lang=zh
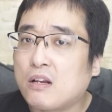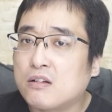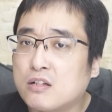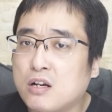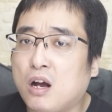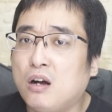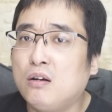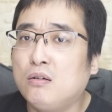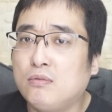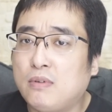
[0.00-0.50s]

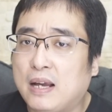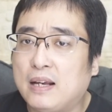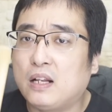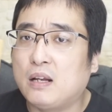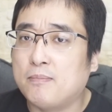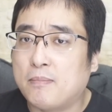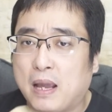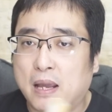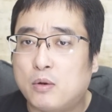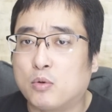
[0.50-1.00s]
成为
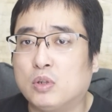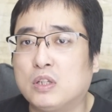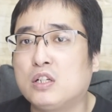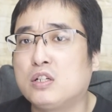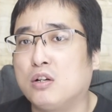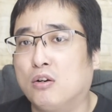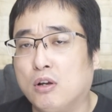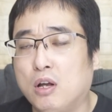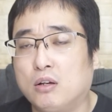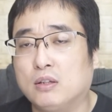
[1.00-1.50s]
了美国的
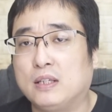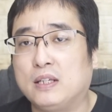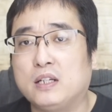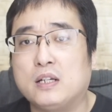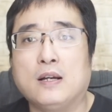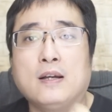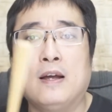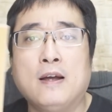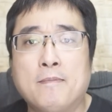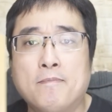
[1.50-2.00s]
首要敌
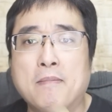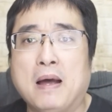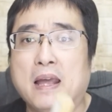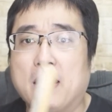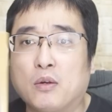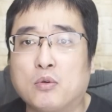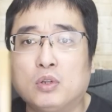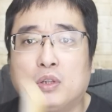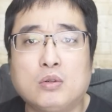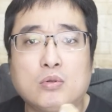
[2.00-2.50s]
人，
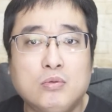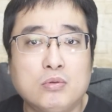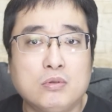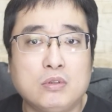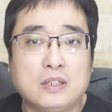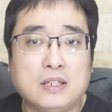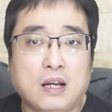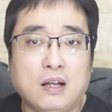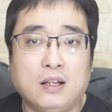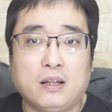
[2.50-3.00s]
美国的工
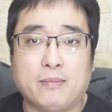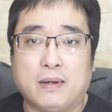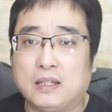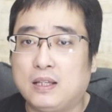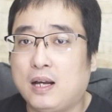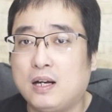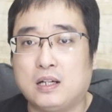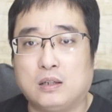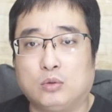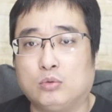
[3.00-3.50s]
具箱里面
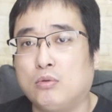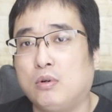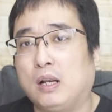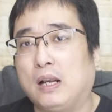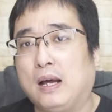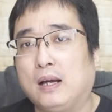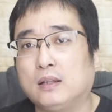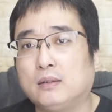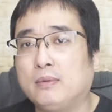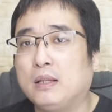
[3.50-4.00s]
那可多
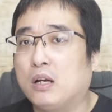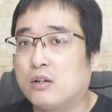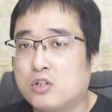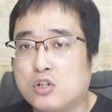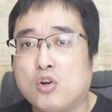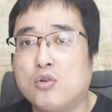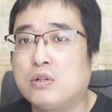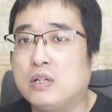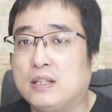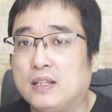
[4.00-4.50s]
了，对，要
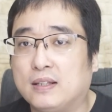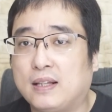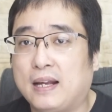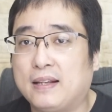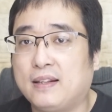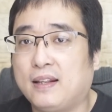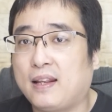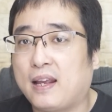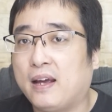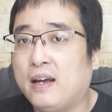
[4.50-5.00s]
收拾你台
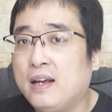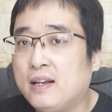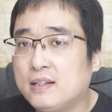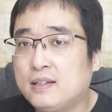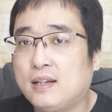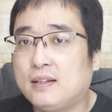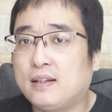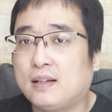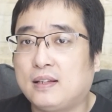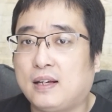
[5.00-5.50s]
积电。
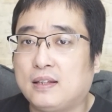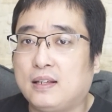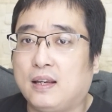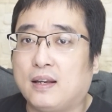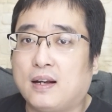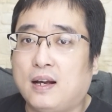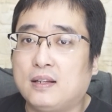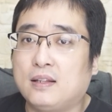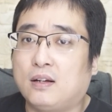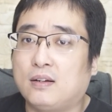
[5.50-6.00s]
现在大家也
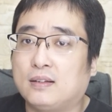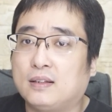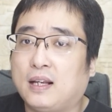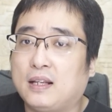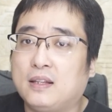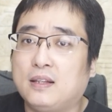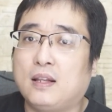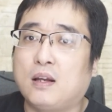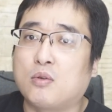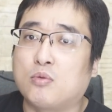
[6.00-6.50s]
看到了，台
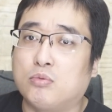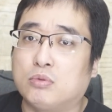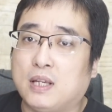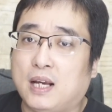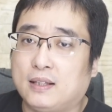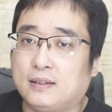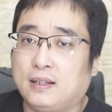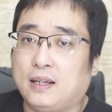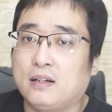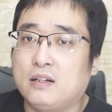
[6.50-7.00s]
积电股
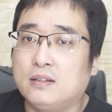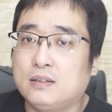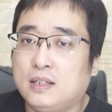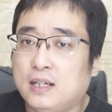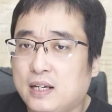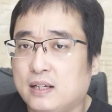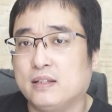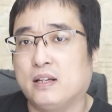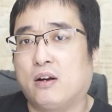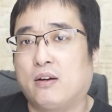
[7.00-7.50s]
价跌成
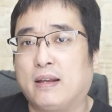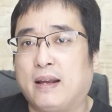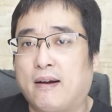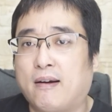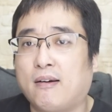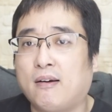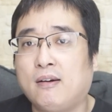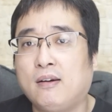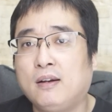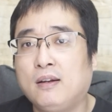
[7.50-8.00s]
这个鸟
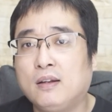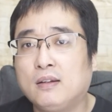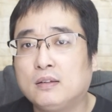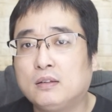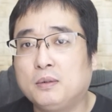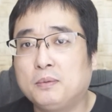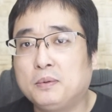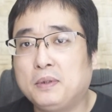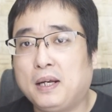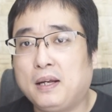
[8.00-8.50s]
样。
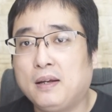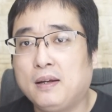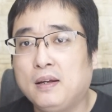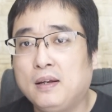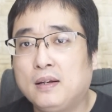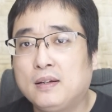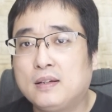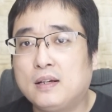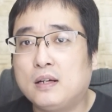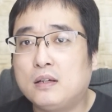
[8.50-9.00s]
对不对？
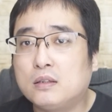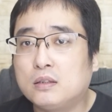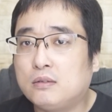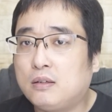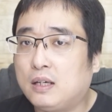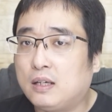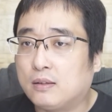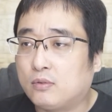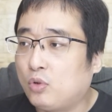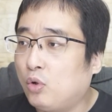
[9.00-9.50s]
然后的
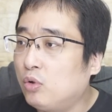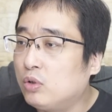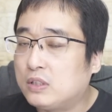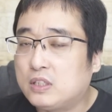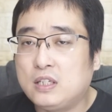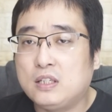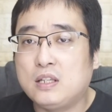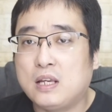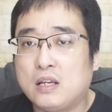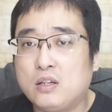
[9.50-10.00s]
话，从
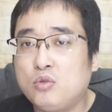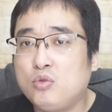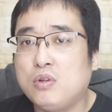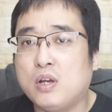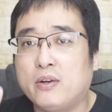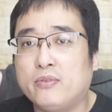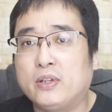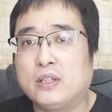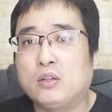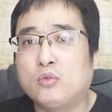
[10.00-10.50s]
今年一
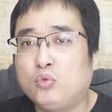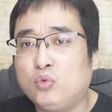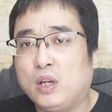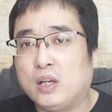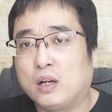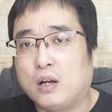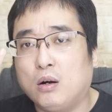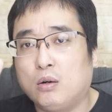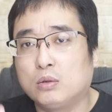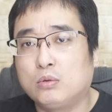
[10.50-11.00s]
月份的
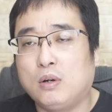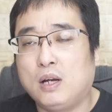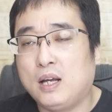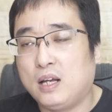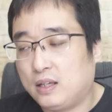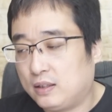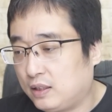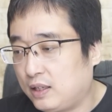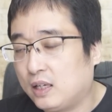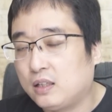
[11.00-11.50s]
最高
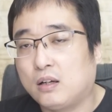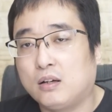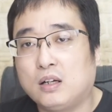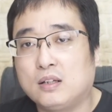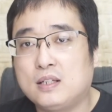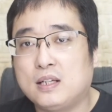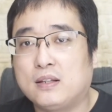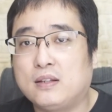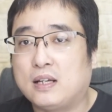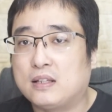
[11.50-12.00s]
端跌到了
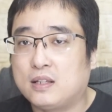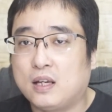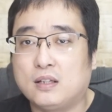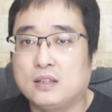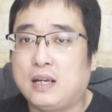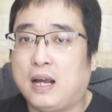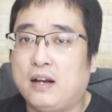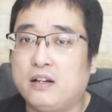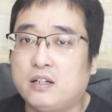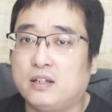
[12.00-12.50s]
现在将
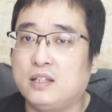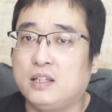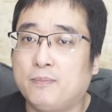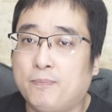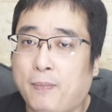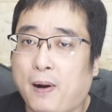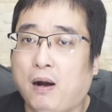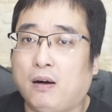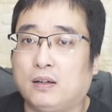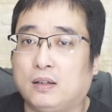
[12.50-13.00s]
近还剩一
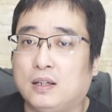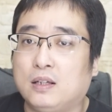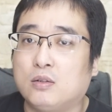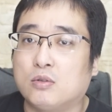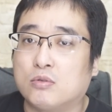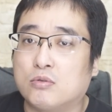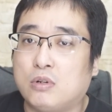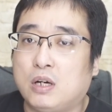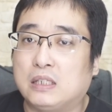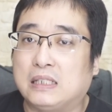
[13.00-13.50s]
半的一
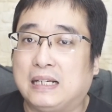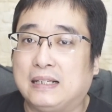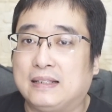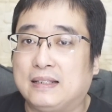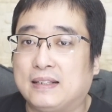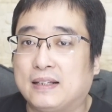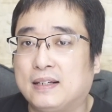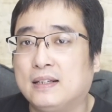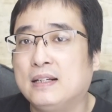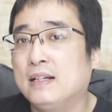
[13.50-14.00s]
种状态
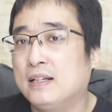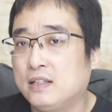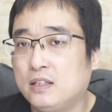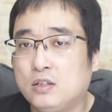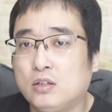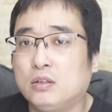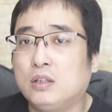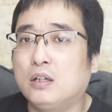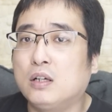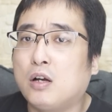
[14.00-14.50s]
底下，你
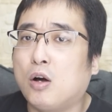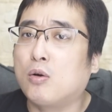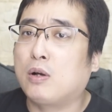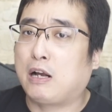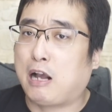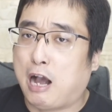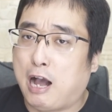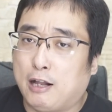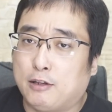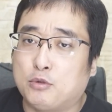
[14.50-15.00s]
就能够
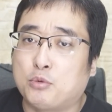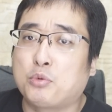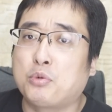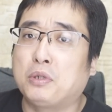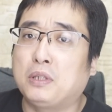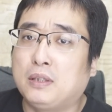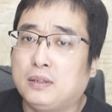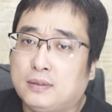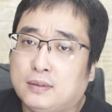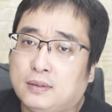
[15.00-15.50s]
感
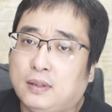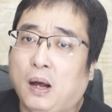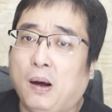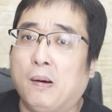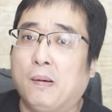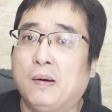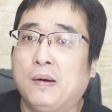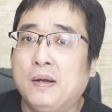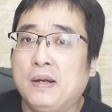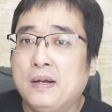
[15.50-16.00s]
觉得
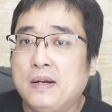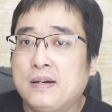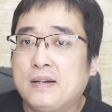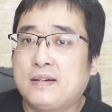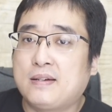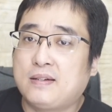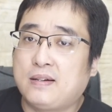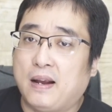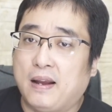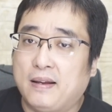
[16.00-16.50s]
到
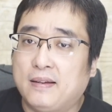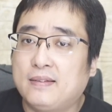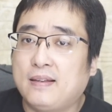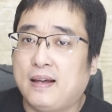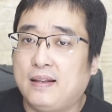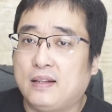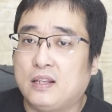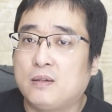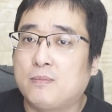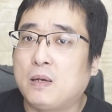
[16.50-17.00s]
谁
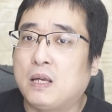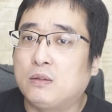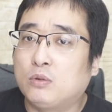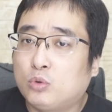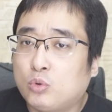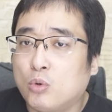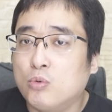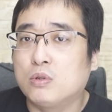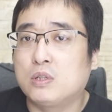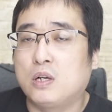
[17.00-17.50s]
在里边
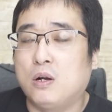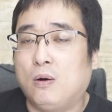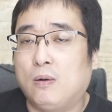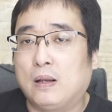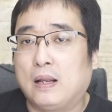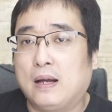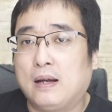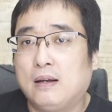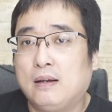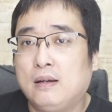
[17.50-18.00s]
动手
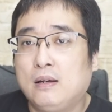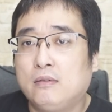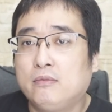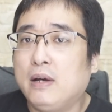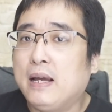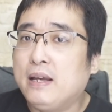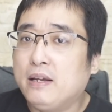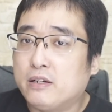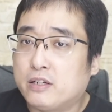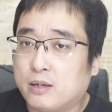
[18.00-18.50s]
了？
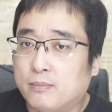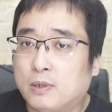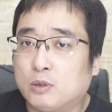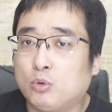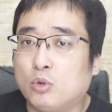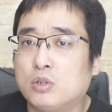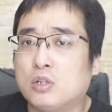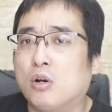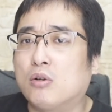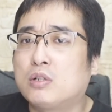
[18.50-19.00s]
为什么
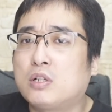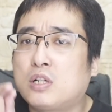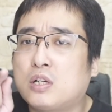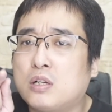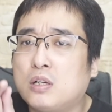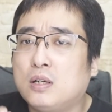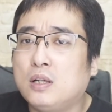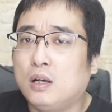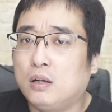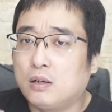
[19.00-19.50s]
动手？
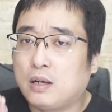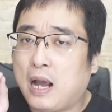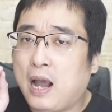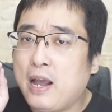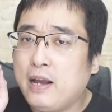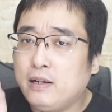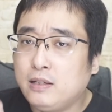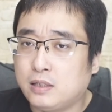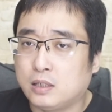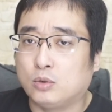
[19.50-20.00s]
只要
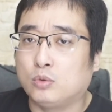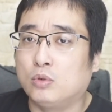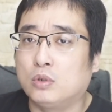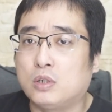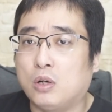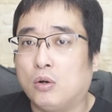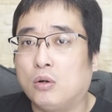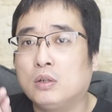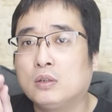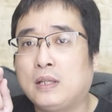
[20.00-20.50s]
开始动
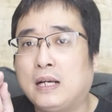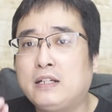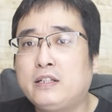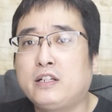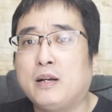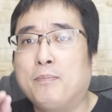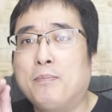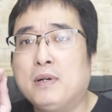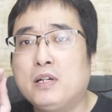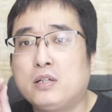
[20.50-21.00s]
手，他
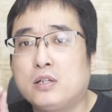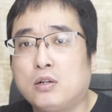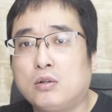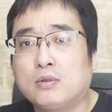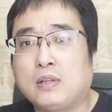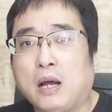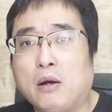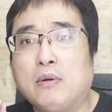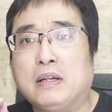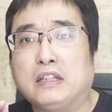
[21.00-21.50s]
什么时候
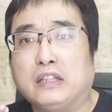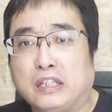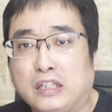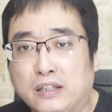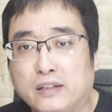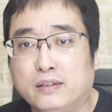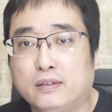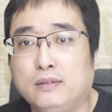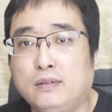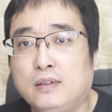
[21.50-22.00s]
才会
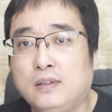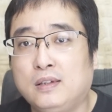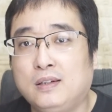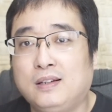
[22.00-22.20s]
停？